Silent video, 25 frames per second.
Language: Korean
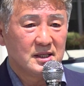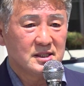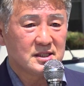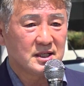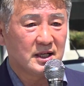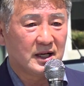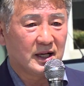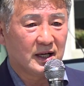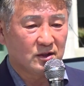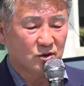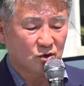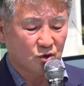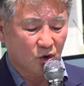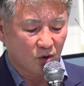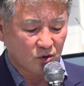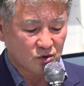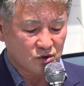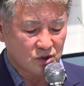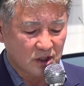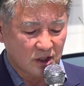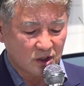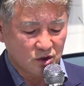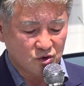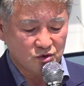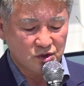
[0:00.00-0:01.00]
지난
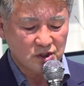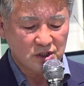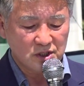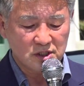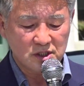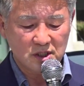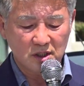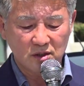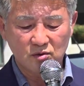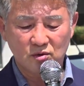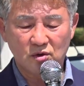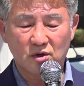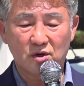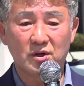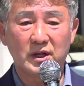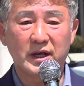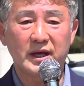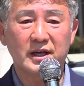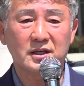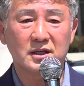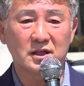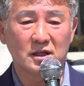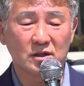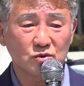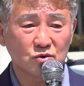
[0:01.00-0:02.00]
독재 유신
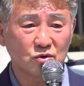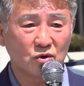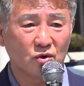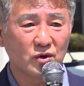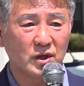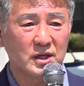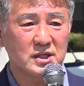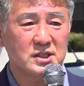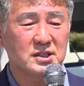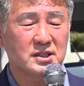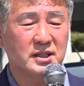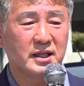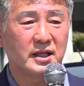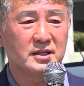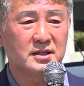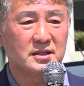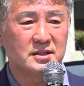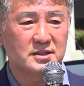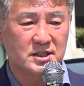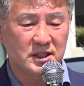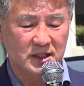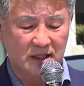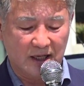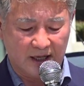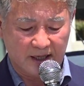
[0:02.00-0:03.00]
정권의 격동의
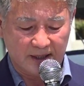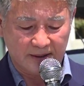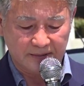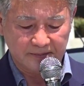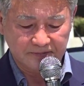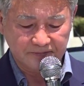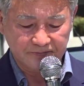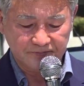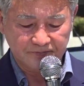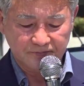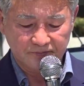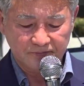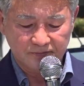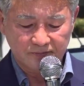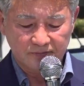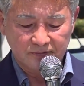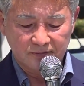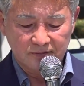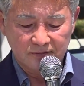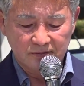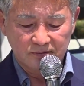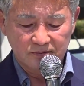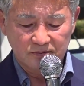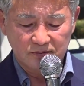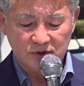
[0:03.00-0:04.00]
시대를 지나
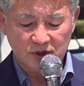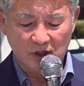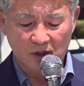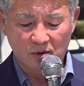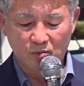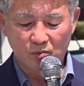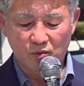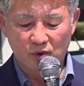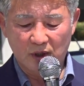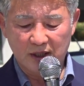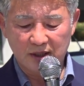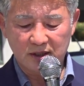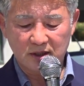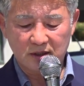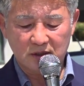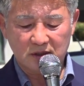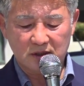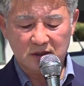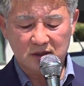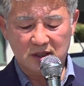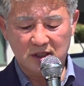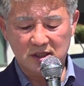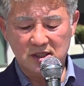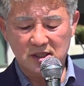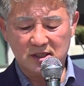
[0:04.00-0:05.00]
정부와
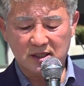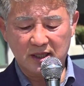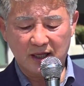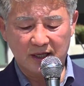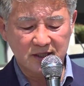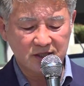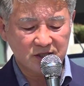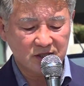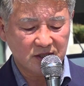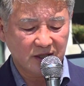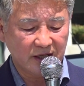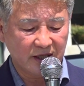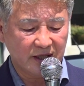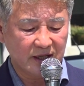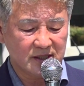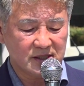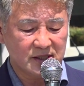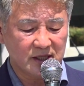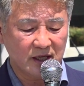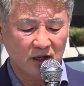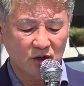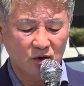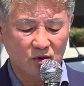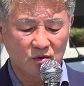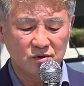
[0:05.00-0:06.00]
디지털 시대의
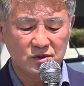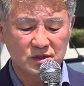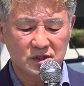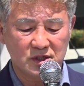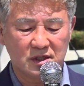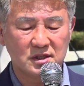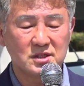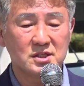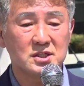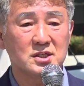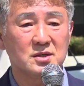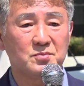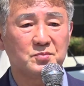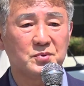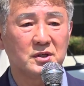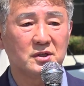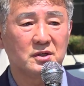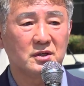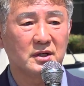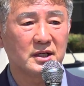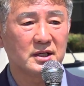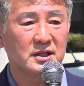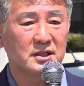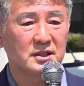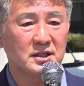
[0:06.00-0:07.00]
새로운 정치
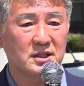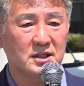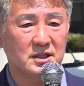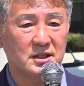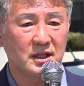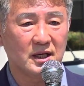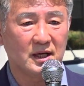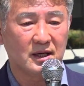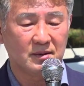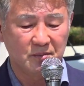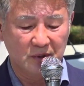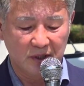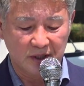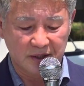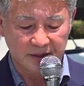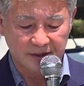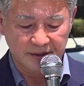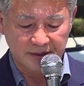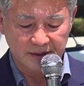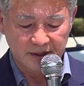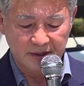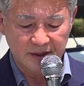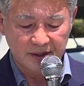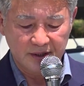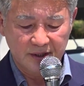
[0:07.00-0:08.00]
변화를 기대하며
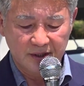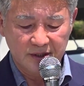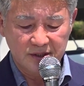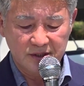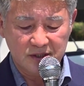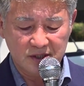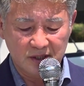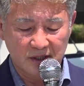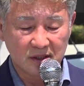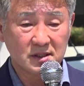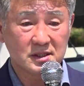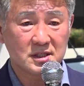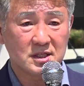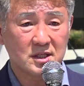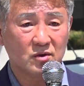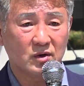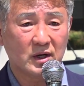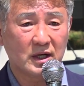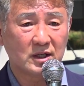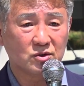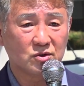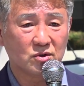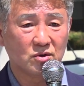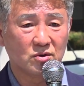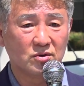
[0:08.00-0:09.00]
정치
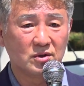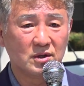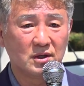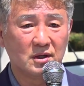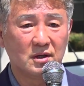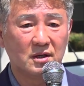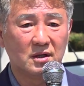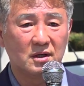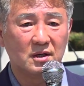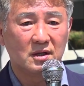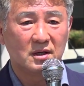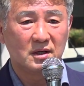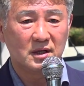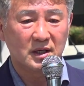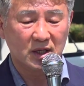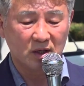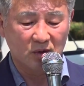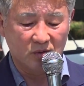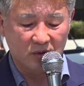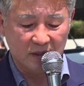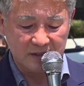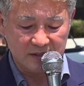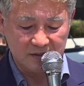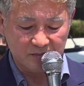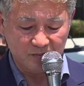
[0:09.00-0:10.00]
활동을
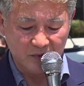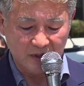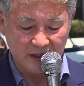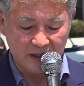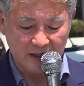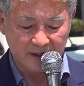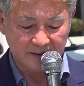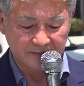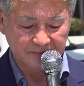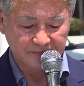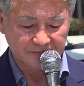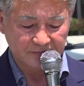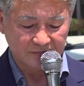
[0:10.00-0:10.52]
해왔습니다.